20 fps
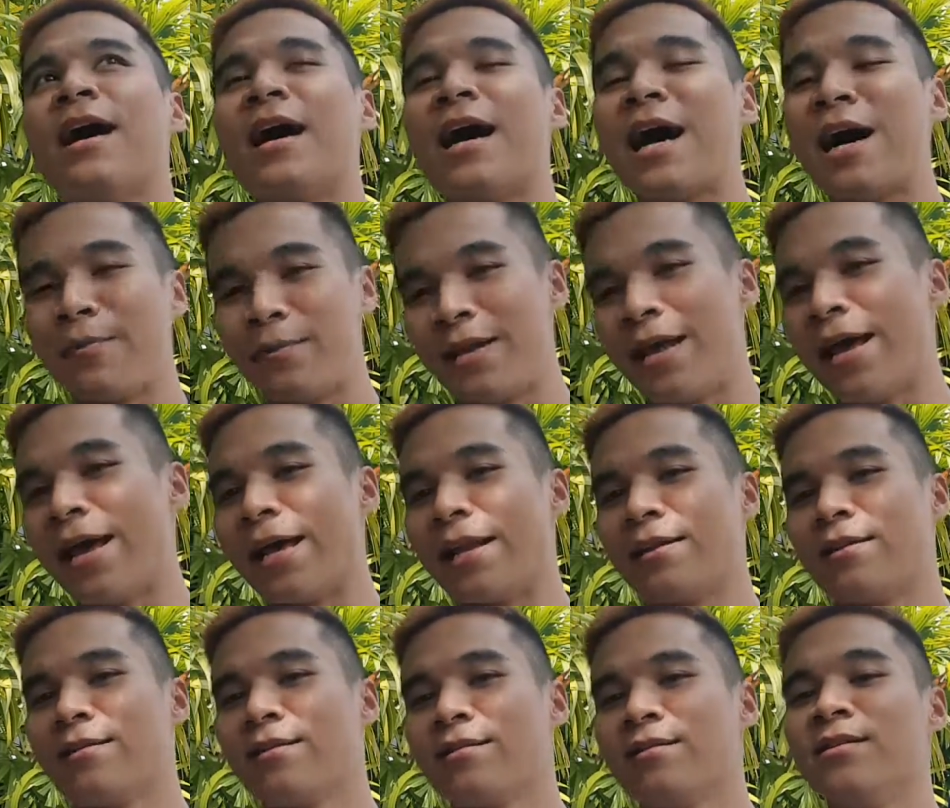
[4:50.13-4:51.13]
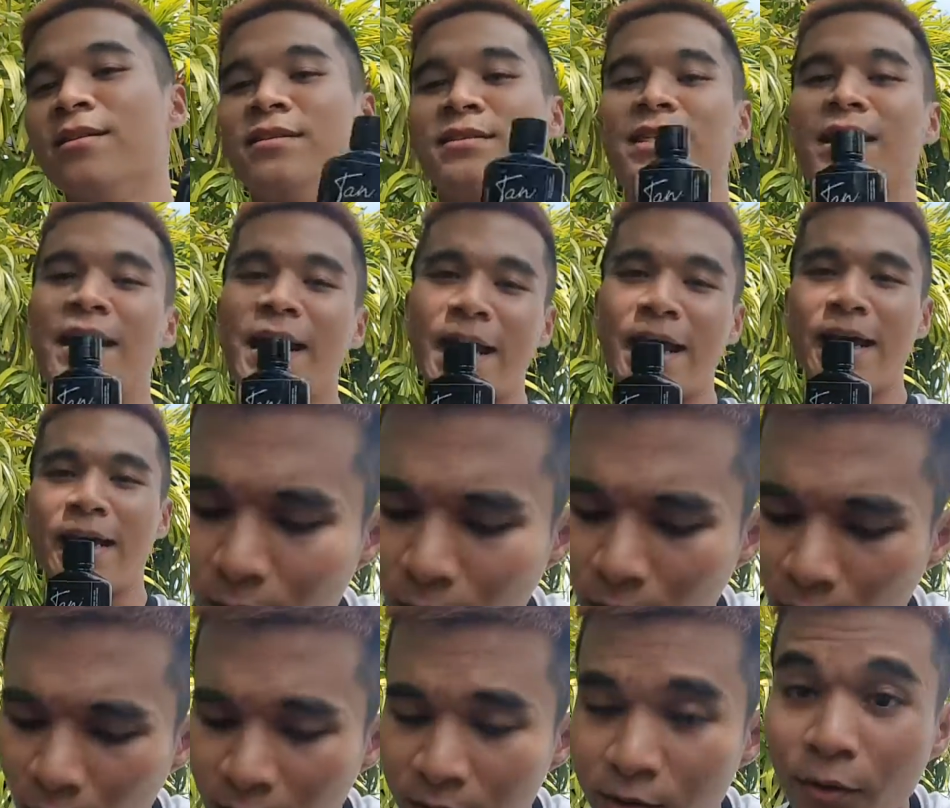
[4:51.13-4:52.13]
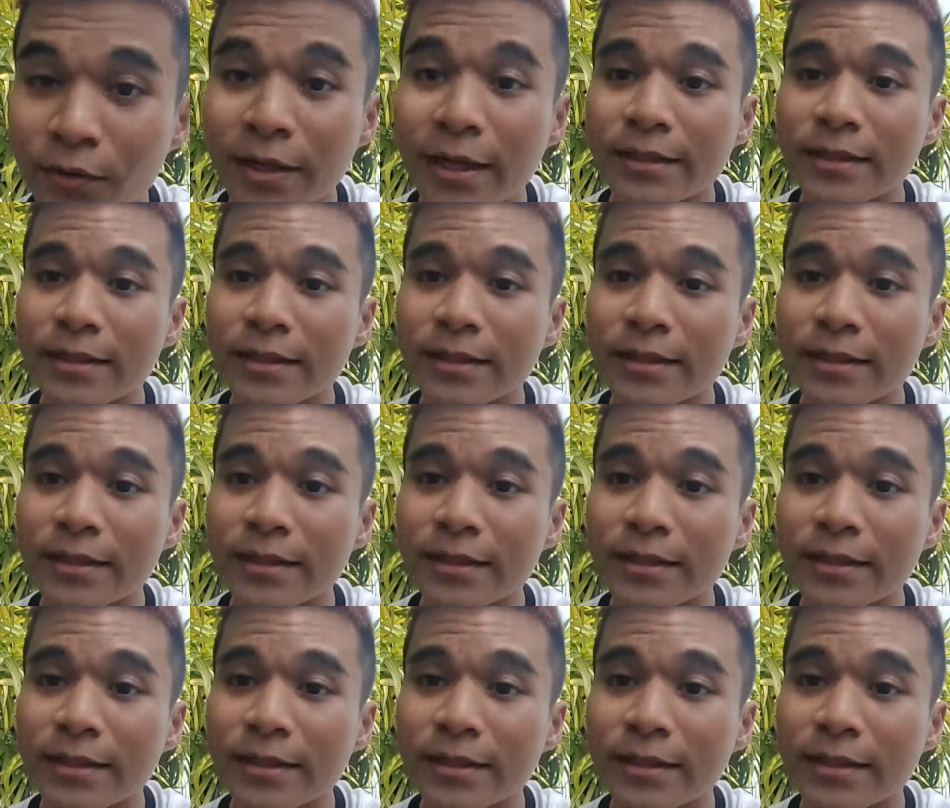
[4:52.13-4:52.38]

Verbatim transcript: อาบแดด ถึงจะแทน ส่วนใหญ่